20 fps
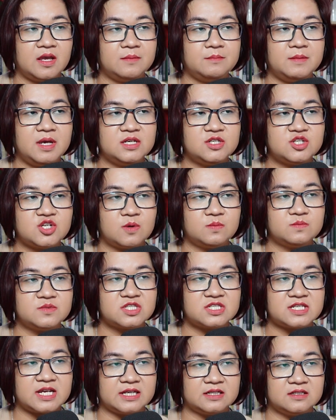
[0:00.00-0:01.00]
Bên trong
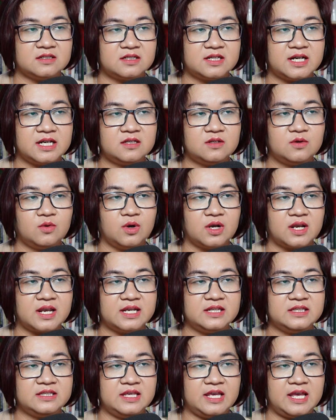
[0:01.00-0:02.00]
sảnh khách của
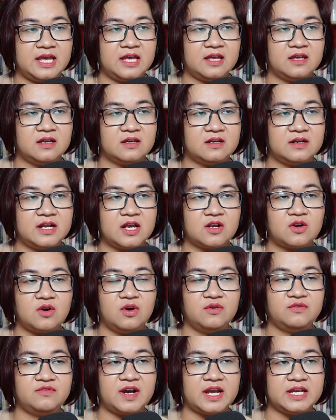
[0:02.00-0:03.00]
căn nhà đã
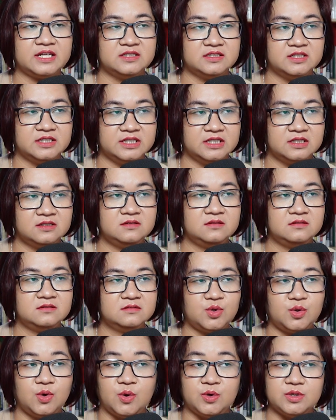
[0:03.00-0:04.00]
có vài người đứng,
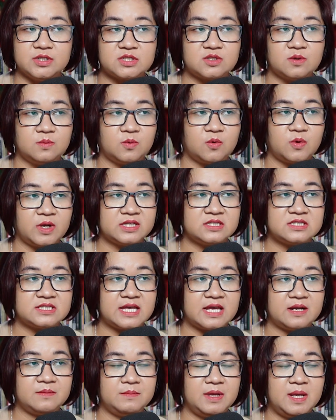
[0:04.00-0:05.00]
ngồi xung quanh
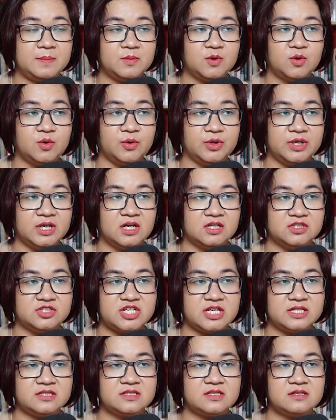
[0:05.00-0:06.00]
gian bếp củi ở
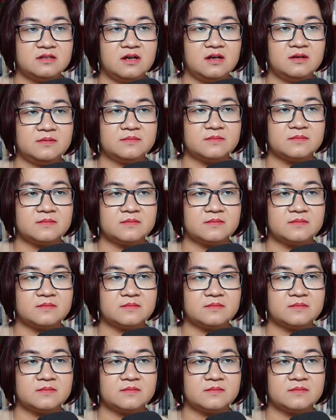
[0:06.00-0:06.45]
chính giữa.